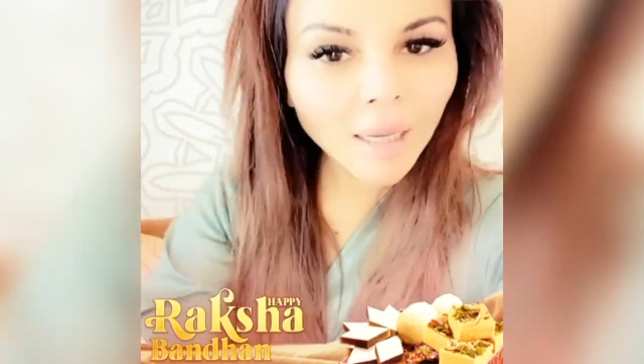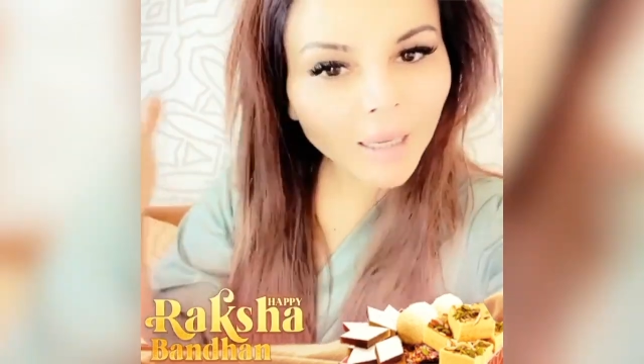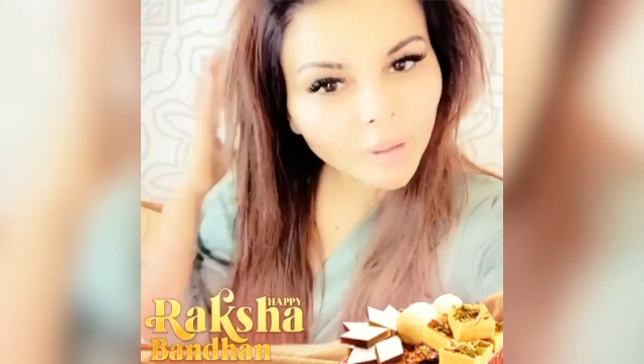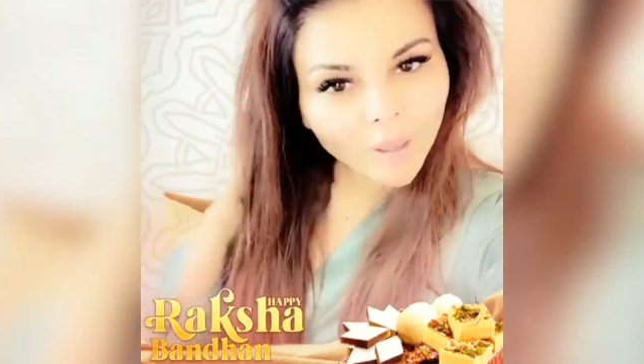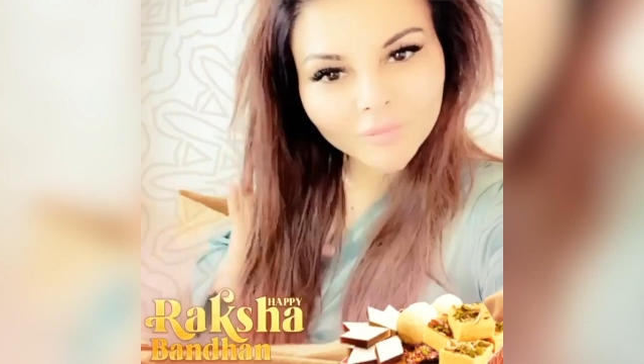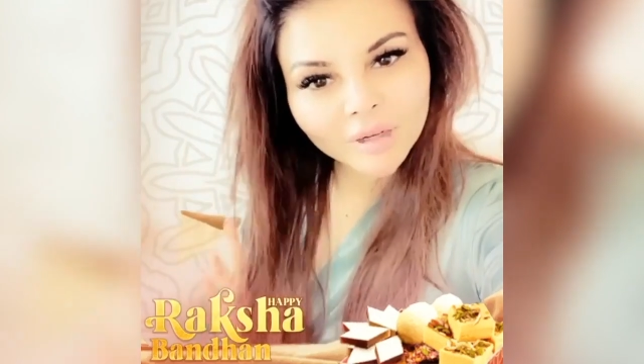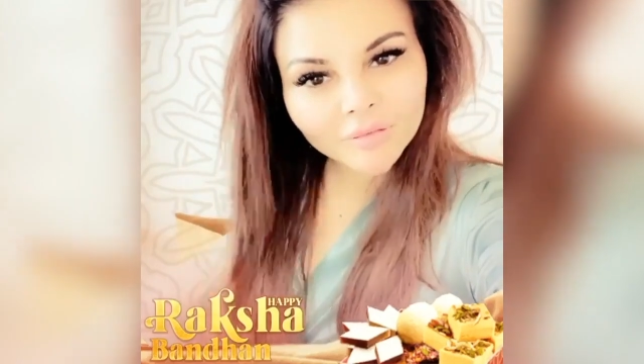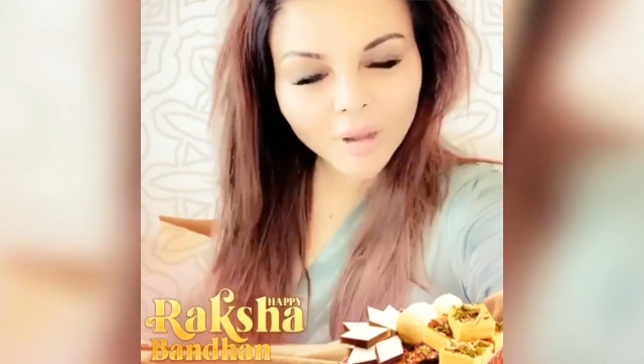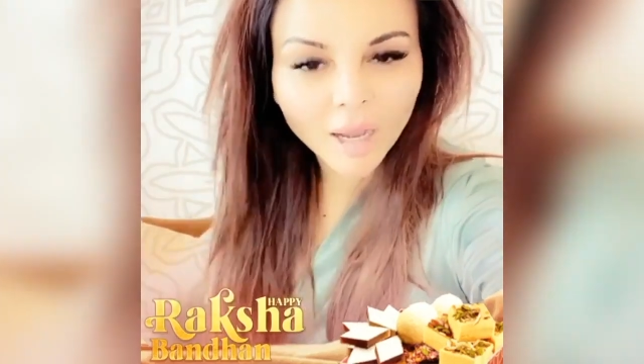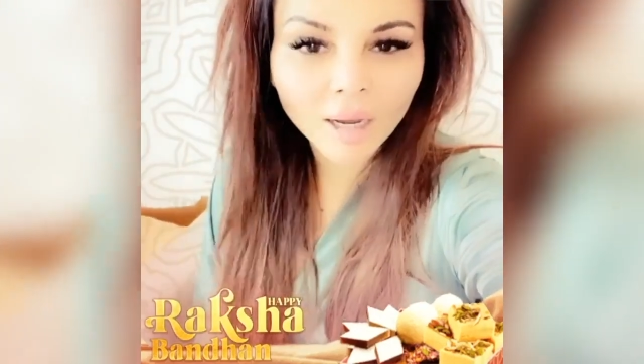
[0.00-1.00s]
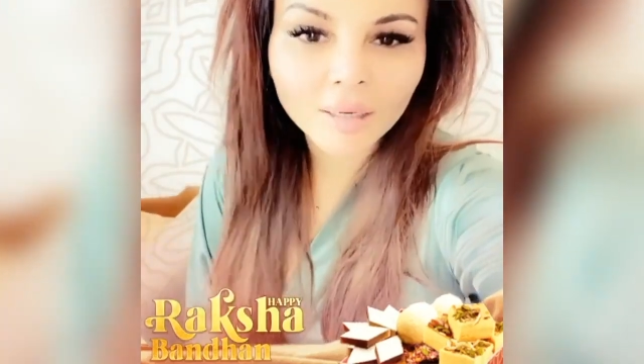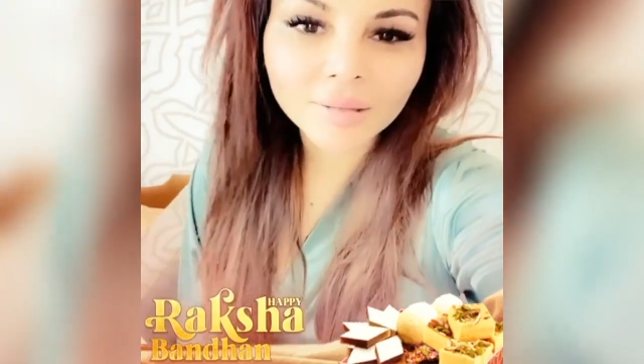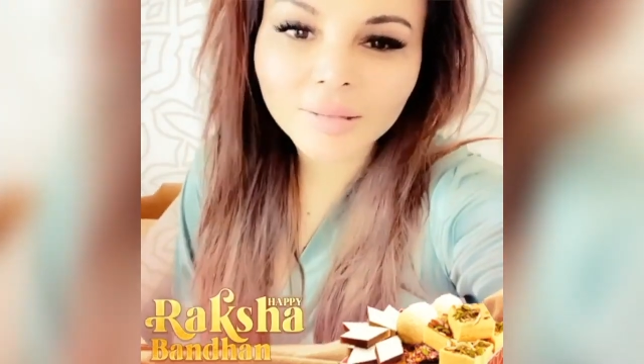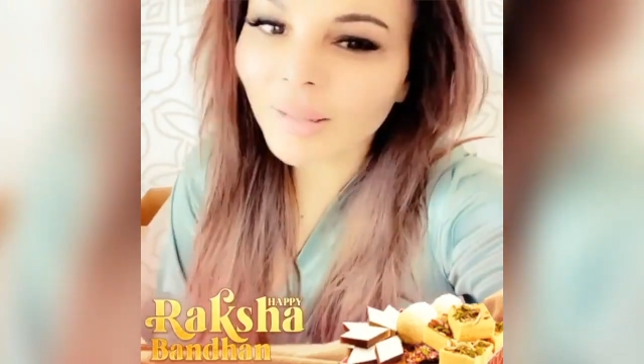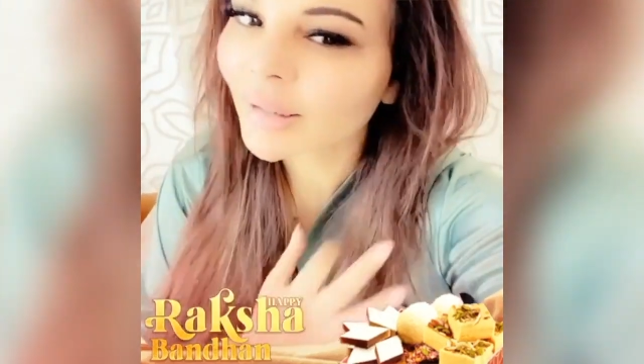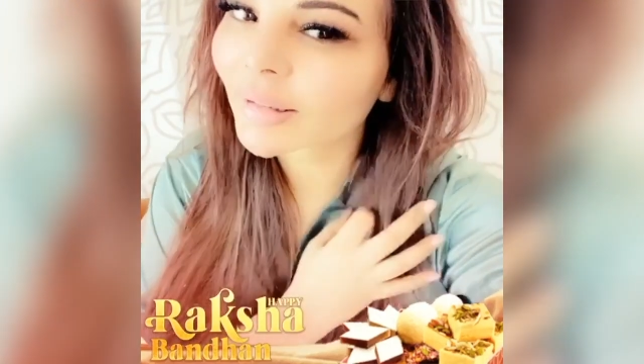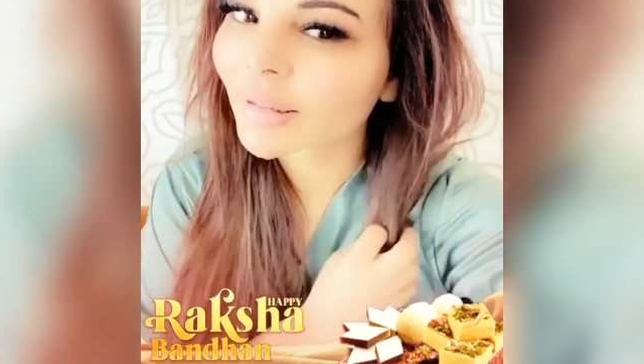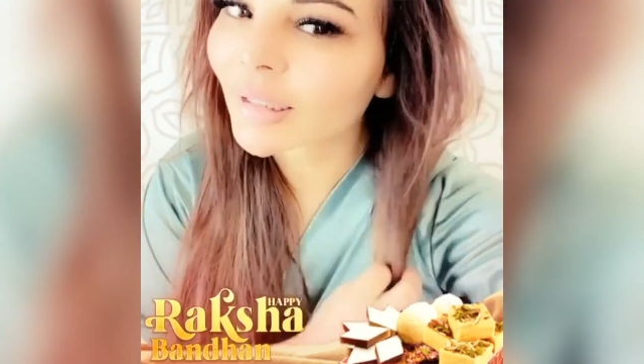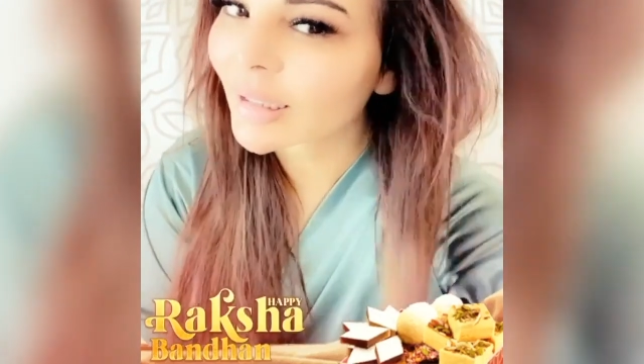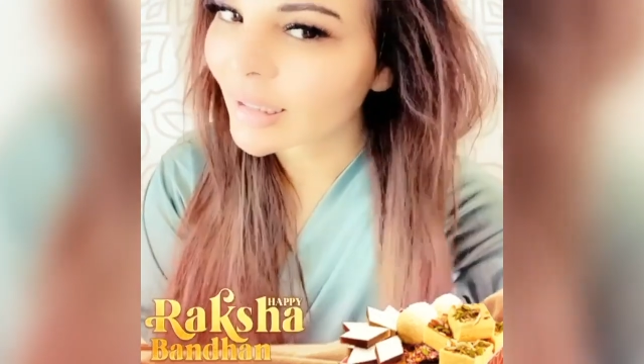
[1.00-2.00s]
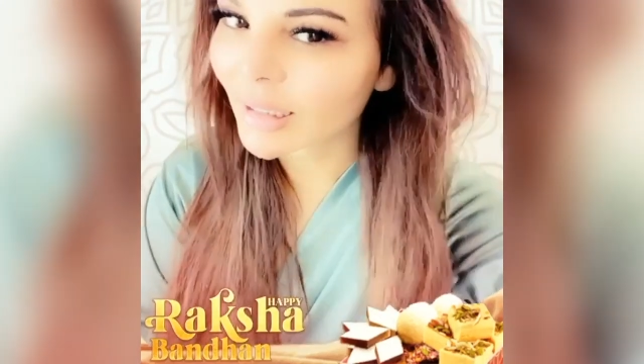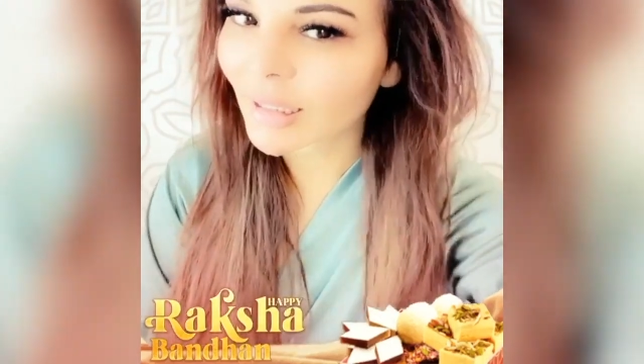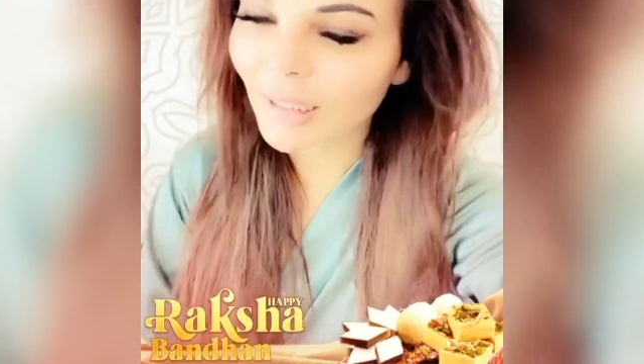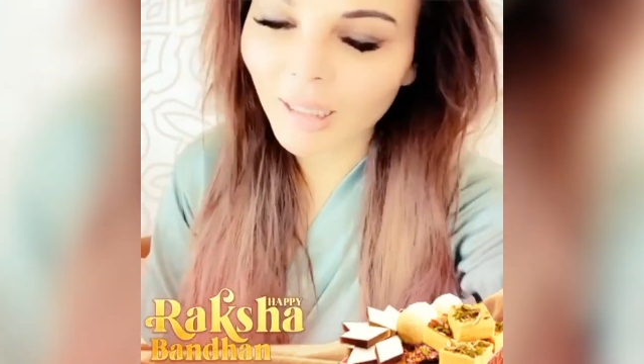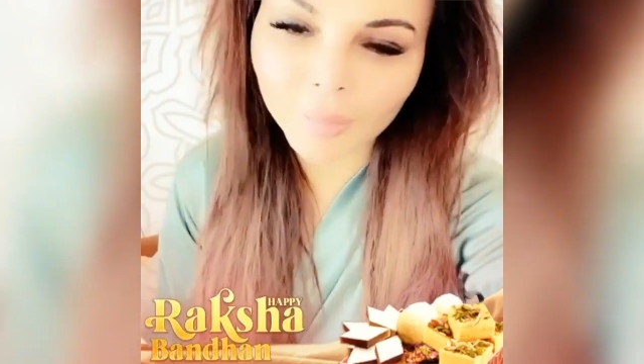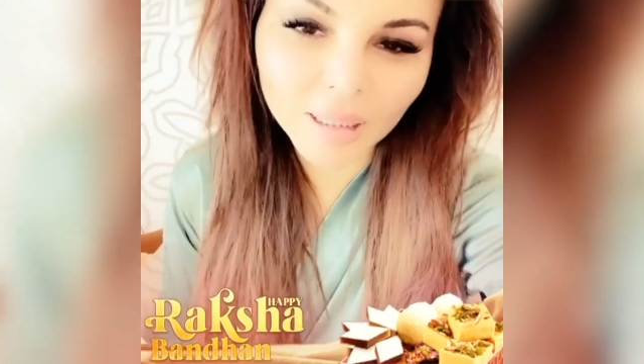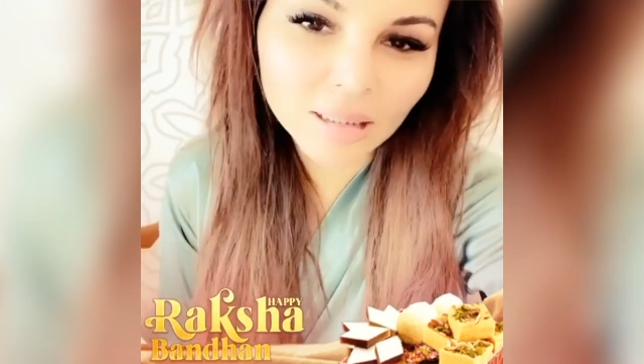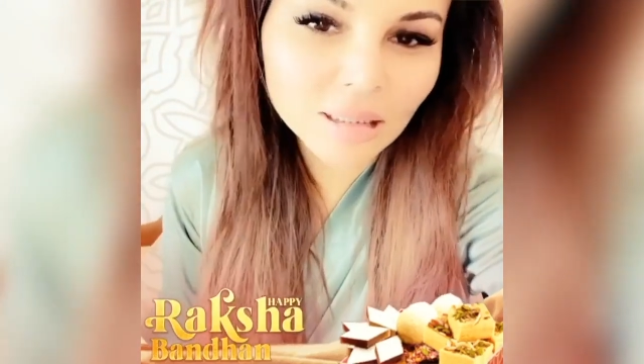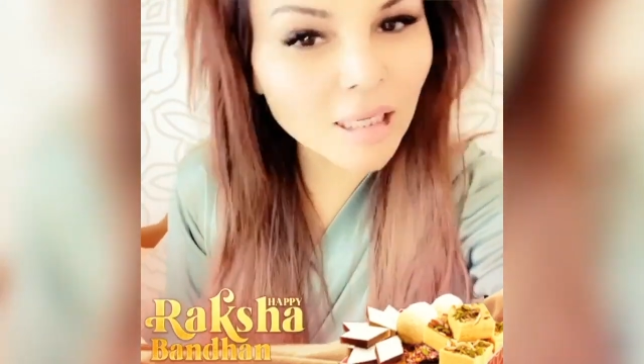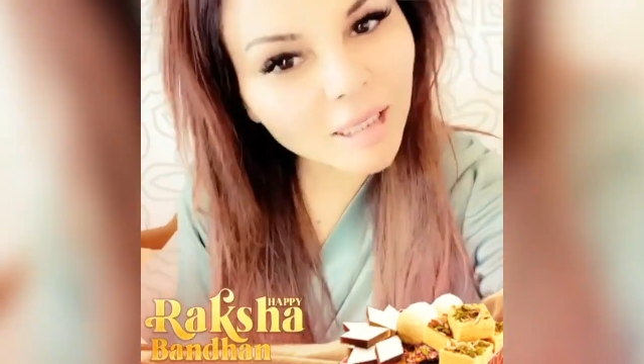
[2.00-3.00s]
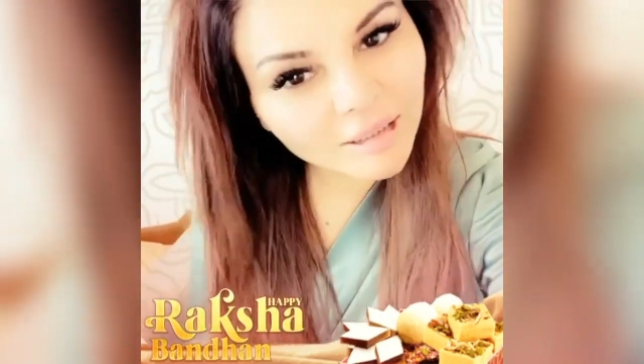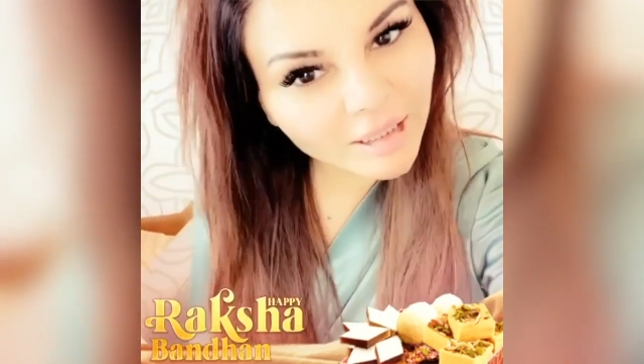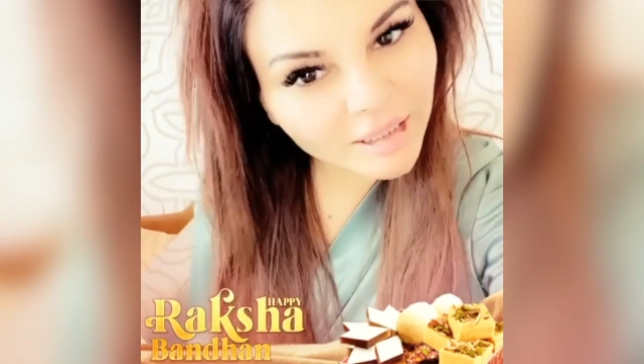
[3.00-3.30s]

हेलो एवरीवन हमारे सारी